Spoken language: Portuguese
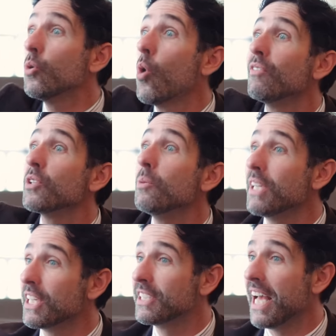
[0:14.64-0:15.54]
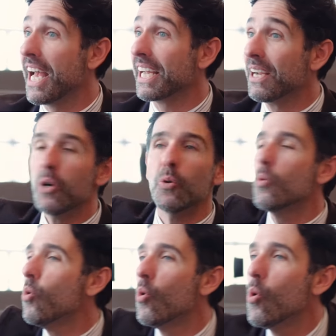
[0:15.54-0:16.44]
E o cover do Mick Jagger
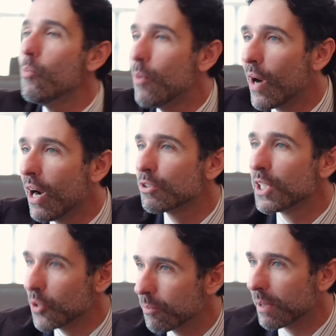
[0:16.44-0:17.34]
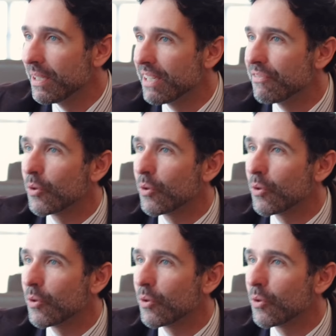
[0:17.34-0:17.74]
um burrão chegou para mim,